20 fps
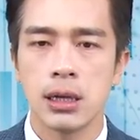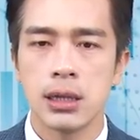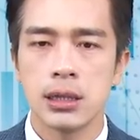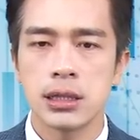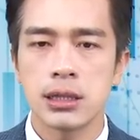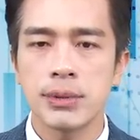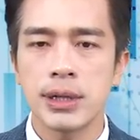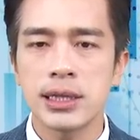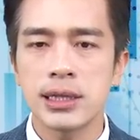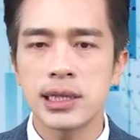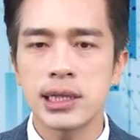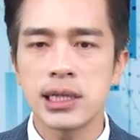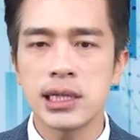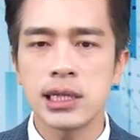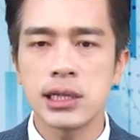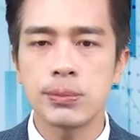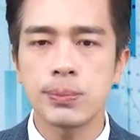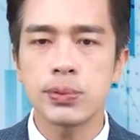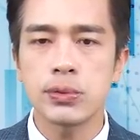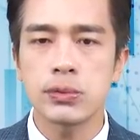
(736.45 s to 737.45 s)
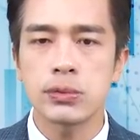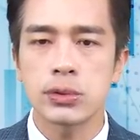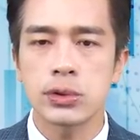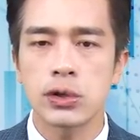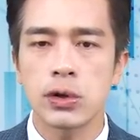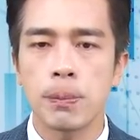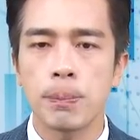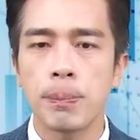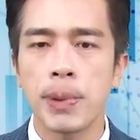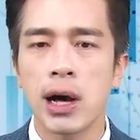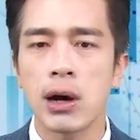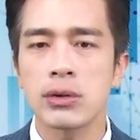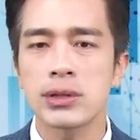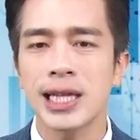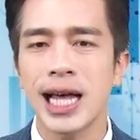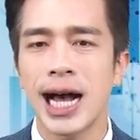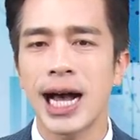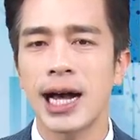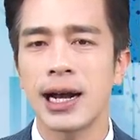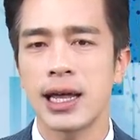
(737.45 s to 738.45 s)
这边底部有爆
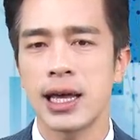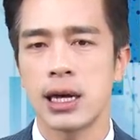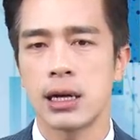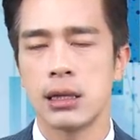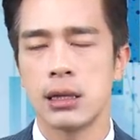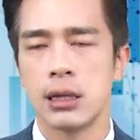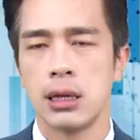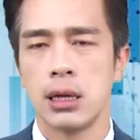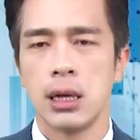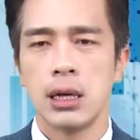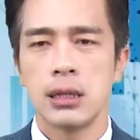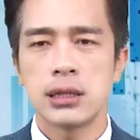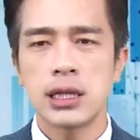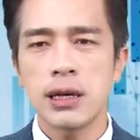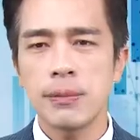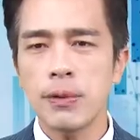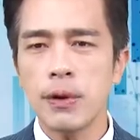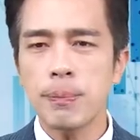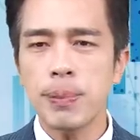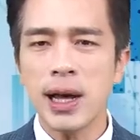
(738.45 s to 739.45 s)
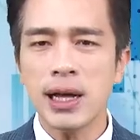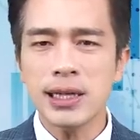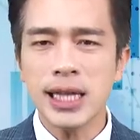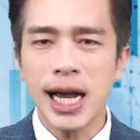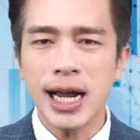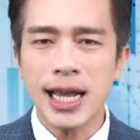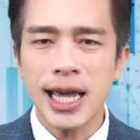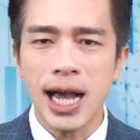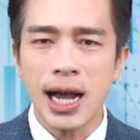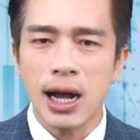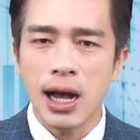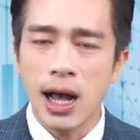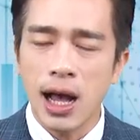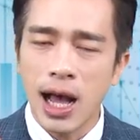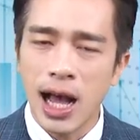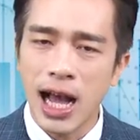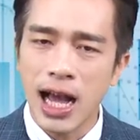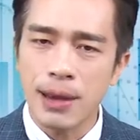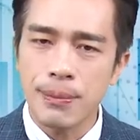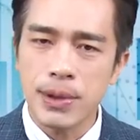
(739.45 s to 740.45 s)
大量，底部爆大量
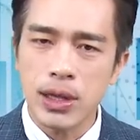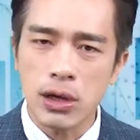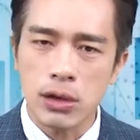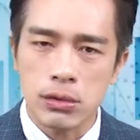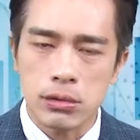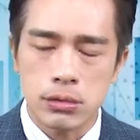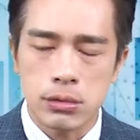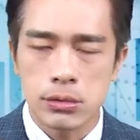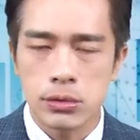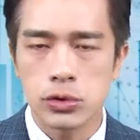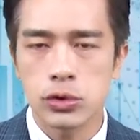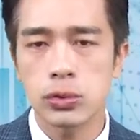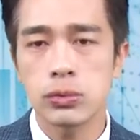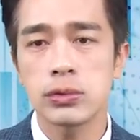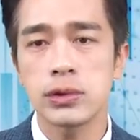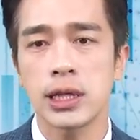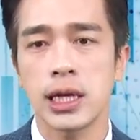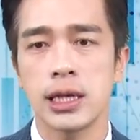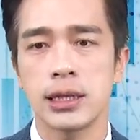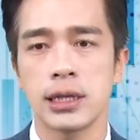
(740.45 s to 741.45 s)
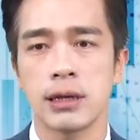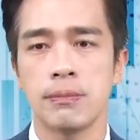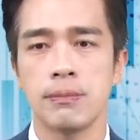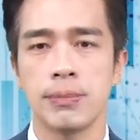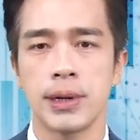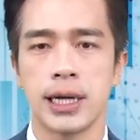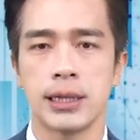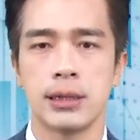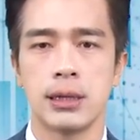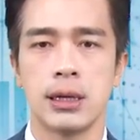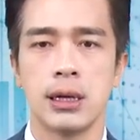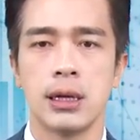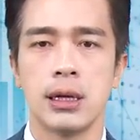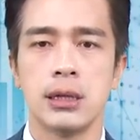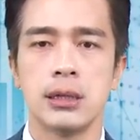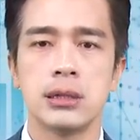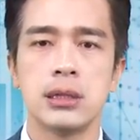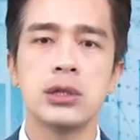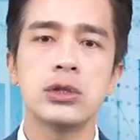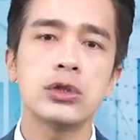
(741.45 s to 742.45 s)
还没有出跌停板，
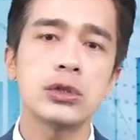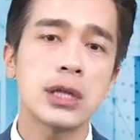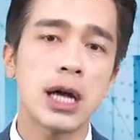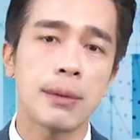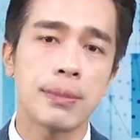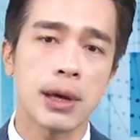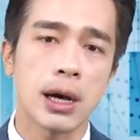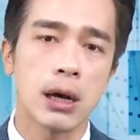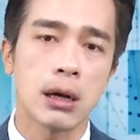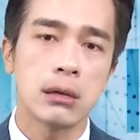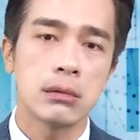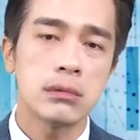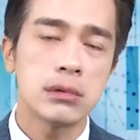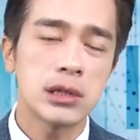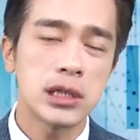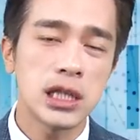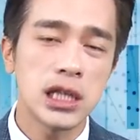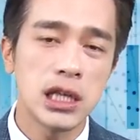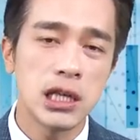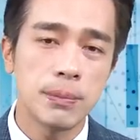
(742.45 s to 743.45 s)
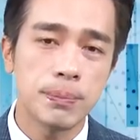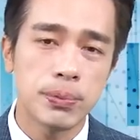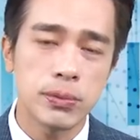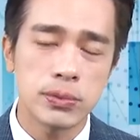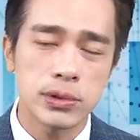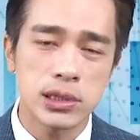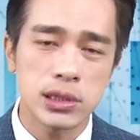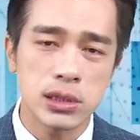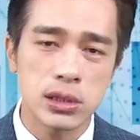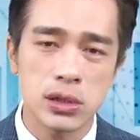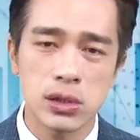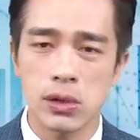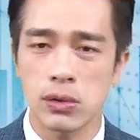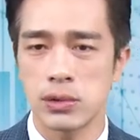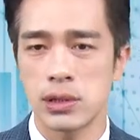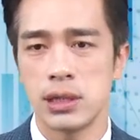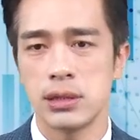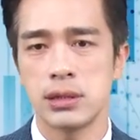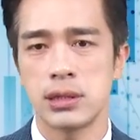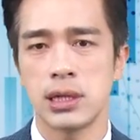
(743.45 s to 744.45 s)
这就代表底部是有
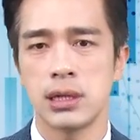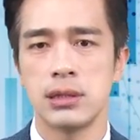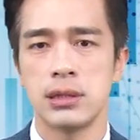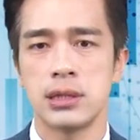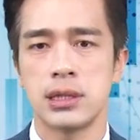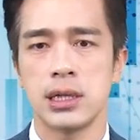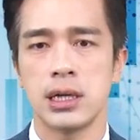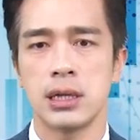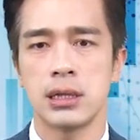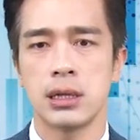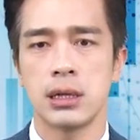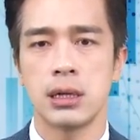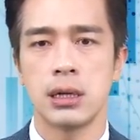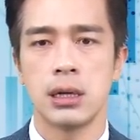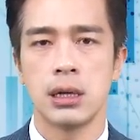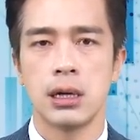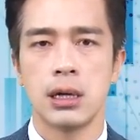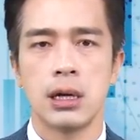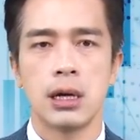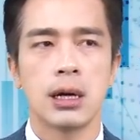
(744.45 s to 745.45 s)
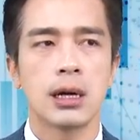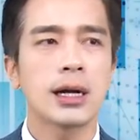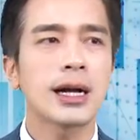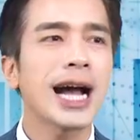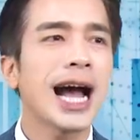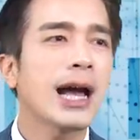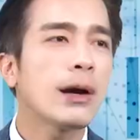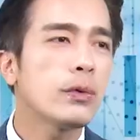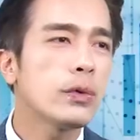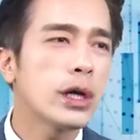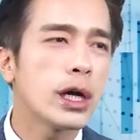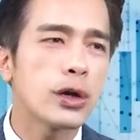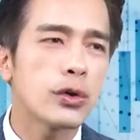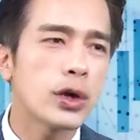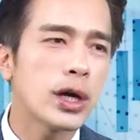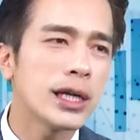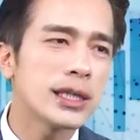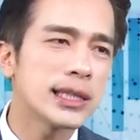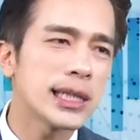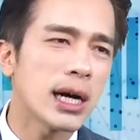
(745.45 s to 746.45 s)
人承接的，该违
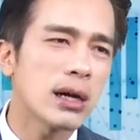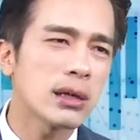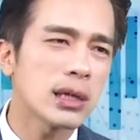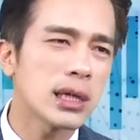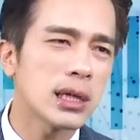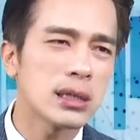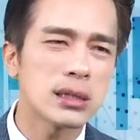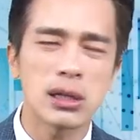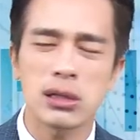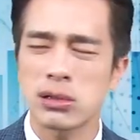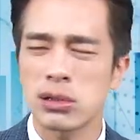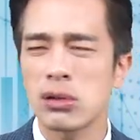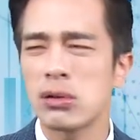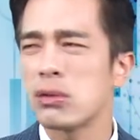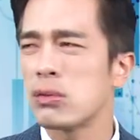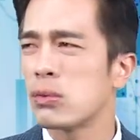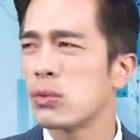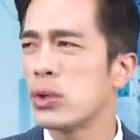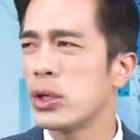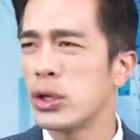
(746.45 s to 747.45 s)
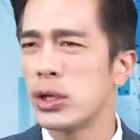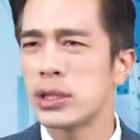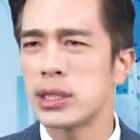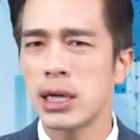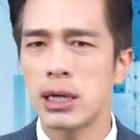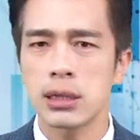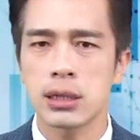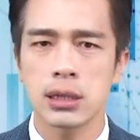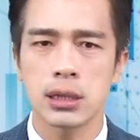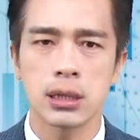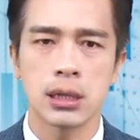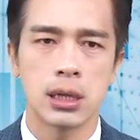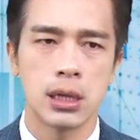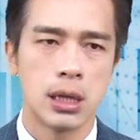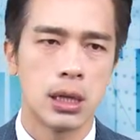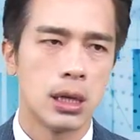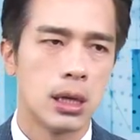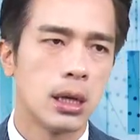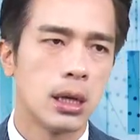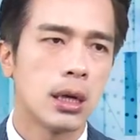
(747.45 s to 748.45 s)
约交割的都都违约交割了，
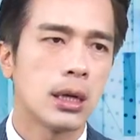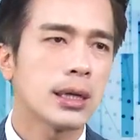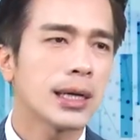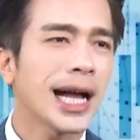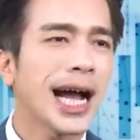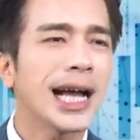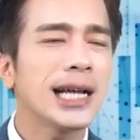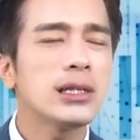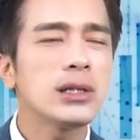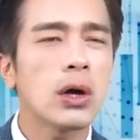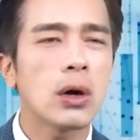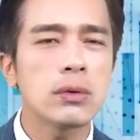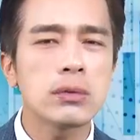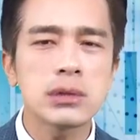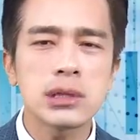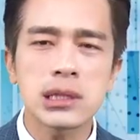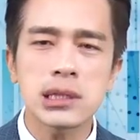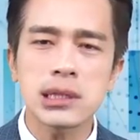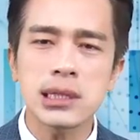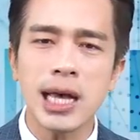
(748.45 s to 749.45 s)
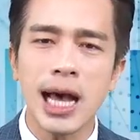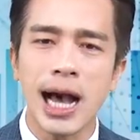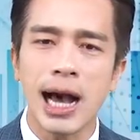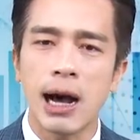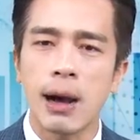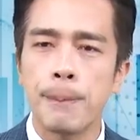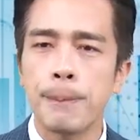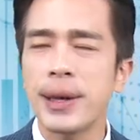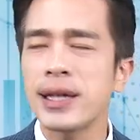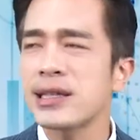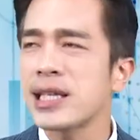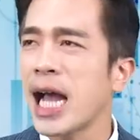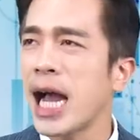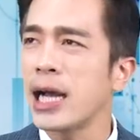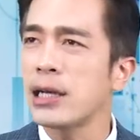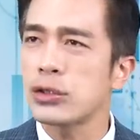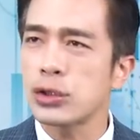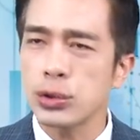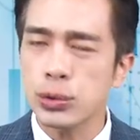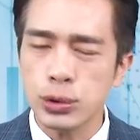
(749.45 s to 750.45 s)
该融资啊被
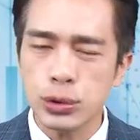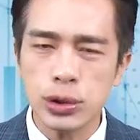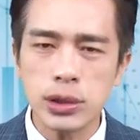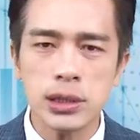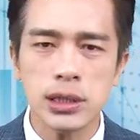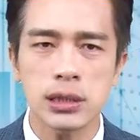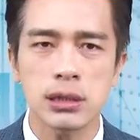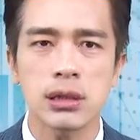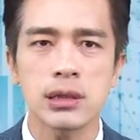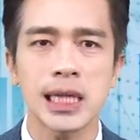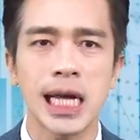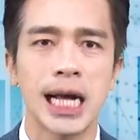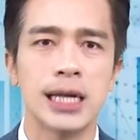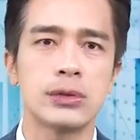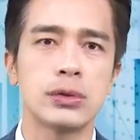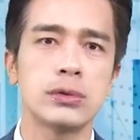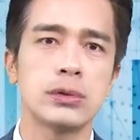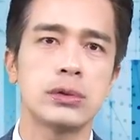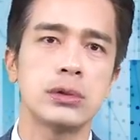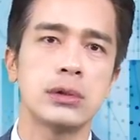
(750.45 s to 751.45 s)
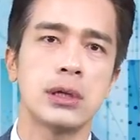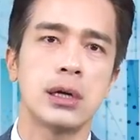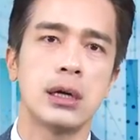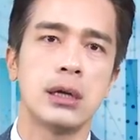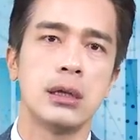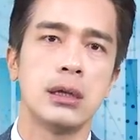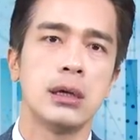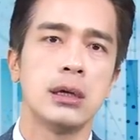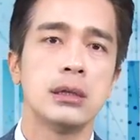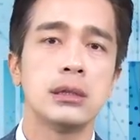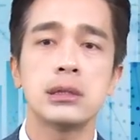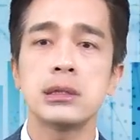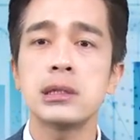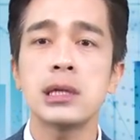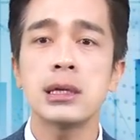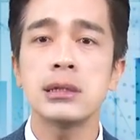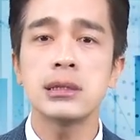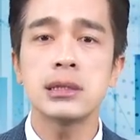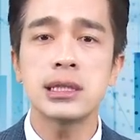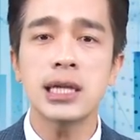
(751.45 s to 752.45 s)
抬出去的都抬出去了，
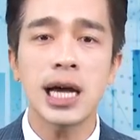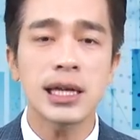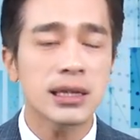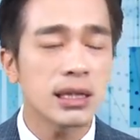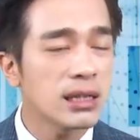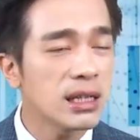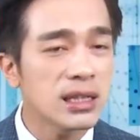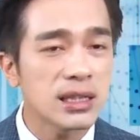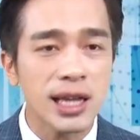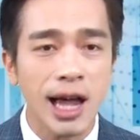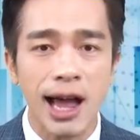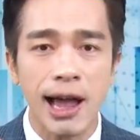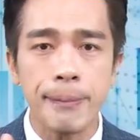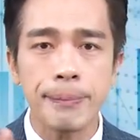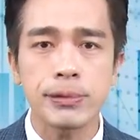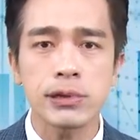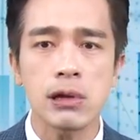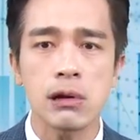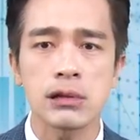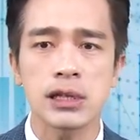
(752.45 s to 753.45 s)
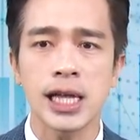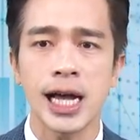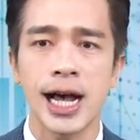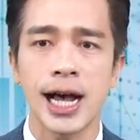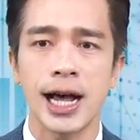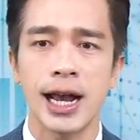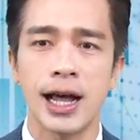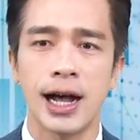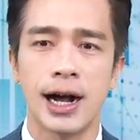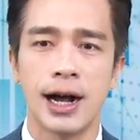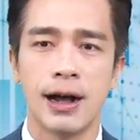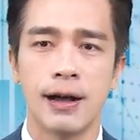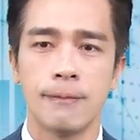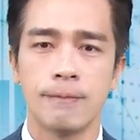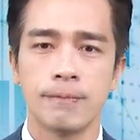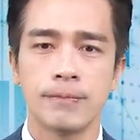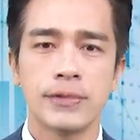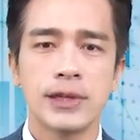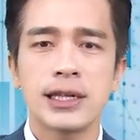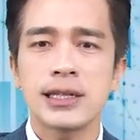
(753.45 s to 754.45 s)
剩下的你抬不动它了，
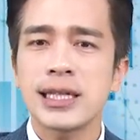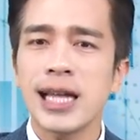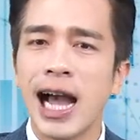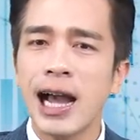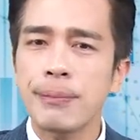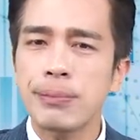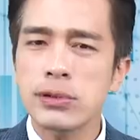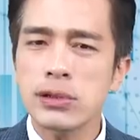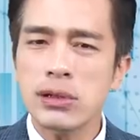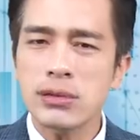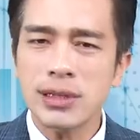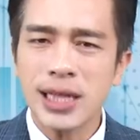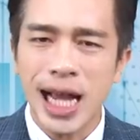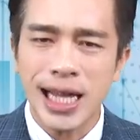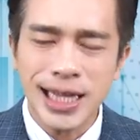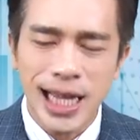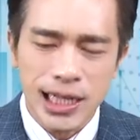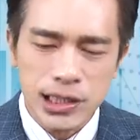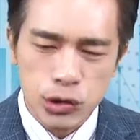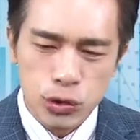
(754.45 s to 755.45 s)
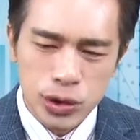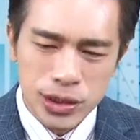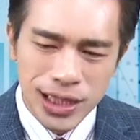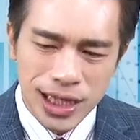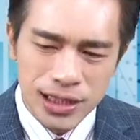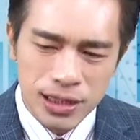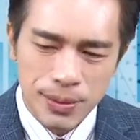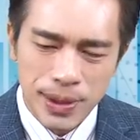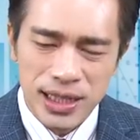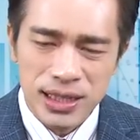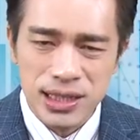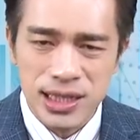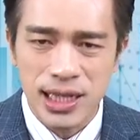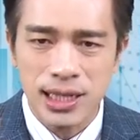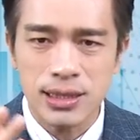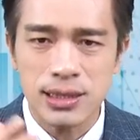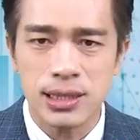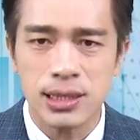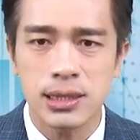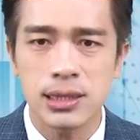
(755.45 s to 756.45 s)
你抬不动它，它就会在这边
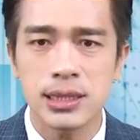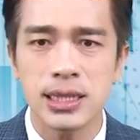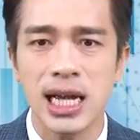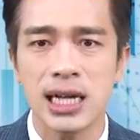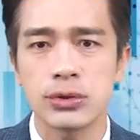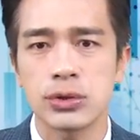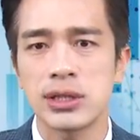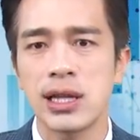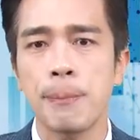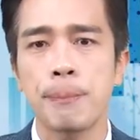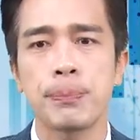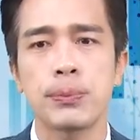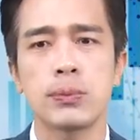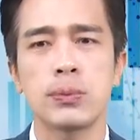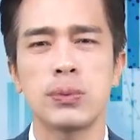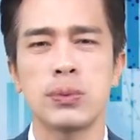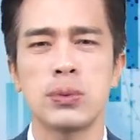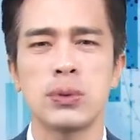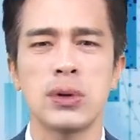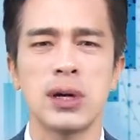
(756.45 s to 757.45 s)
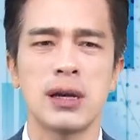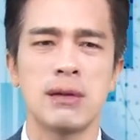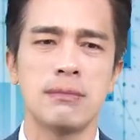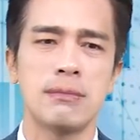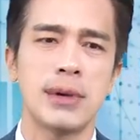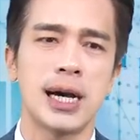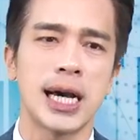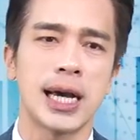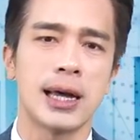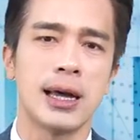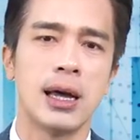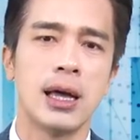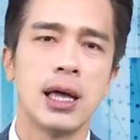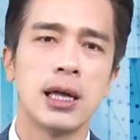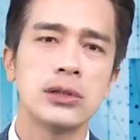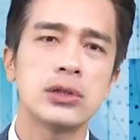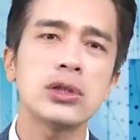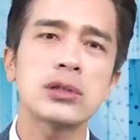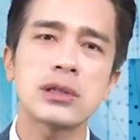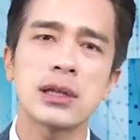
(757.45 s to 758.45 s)
坚持下去，它不会卖，
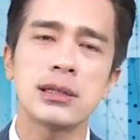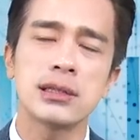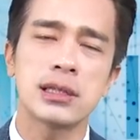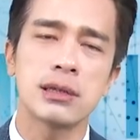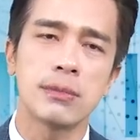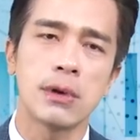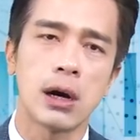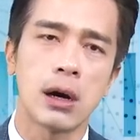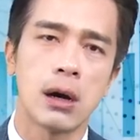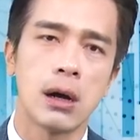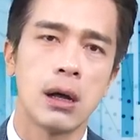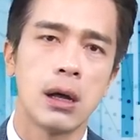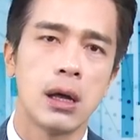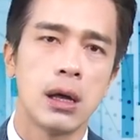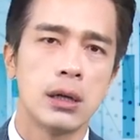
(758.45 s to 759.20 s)
就等什么？